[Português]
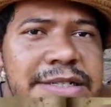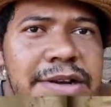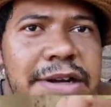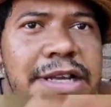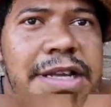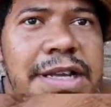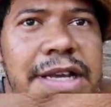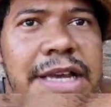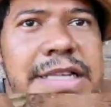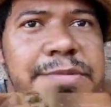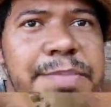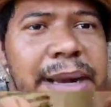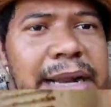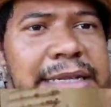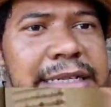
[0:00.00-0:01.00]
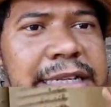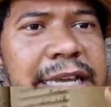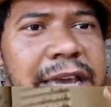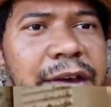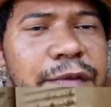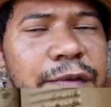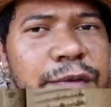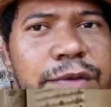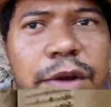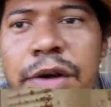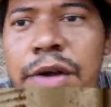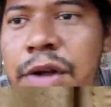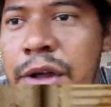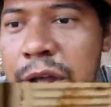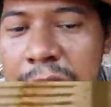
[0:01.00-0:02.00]
só que esse pedaço aqui que é fundo, ó.
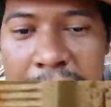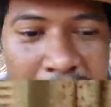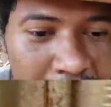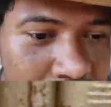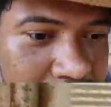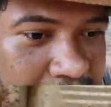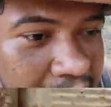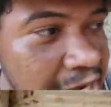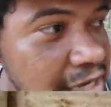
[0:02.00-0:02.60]
E a